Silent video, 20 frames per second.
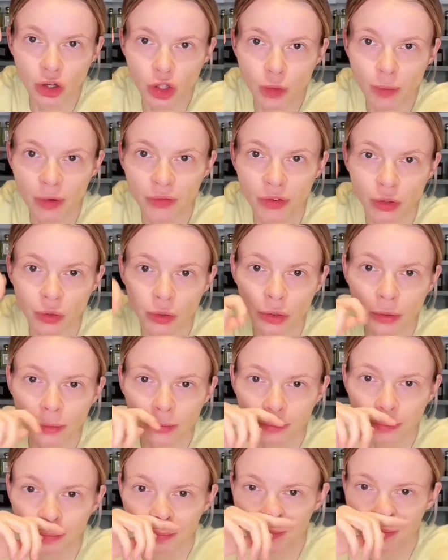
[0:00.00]
z jakiegoś
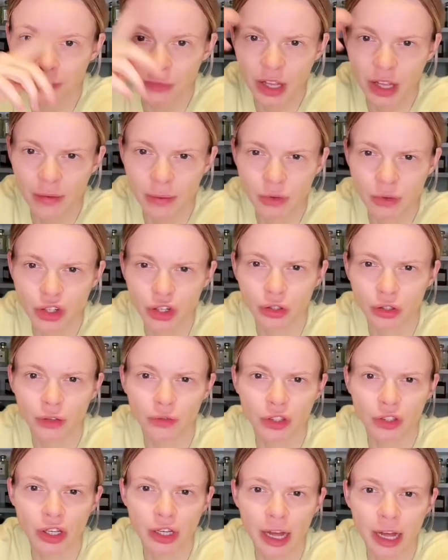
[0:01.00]
powodu. Nie wiem
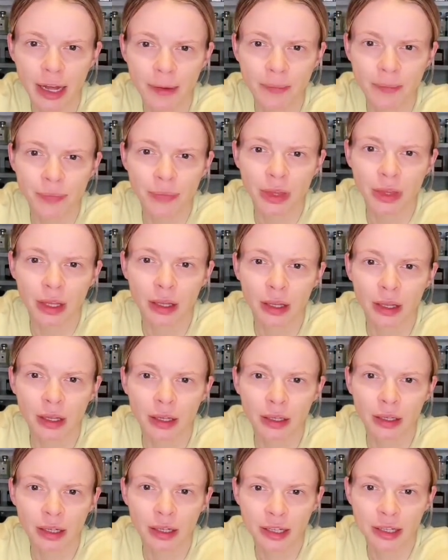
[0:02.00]
z czego to wynika.
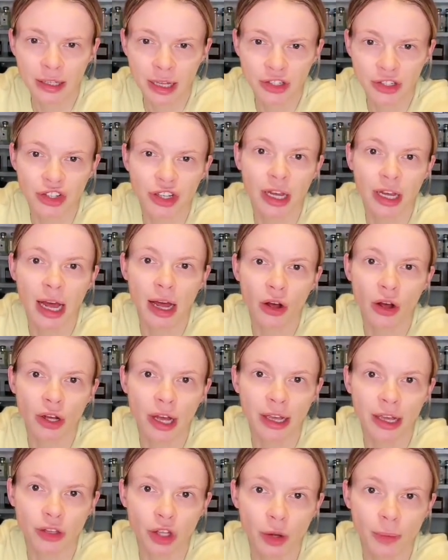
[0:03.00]

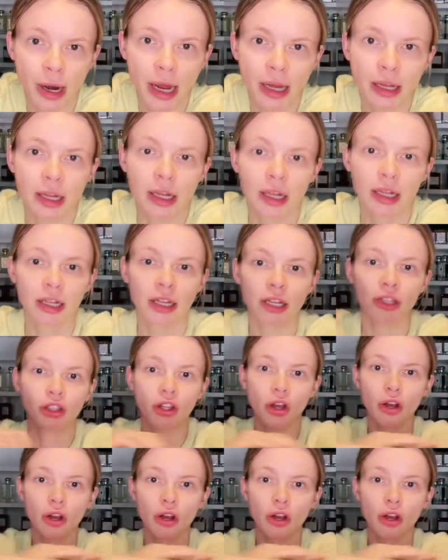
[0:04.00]
11K, e, okej, okay, dobra.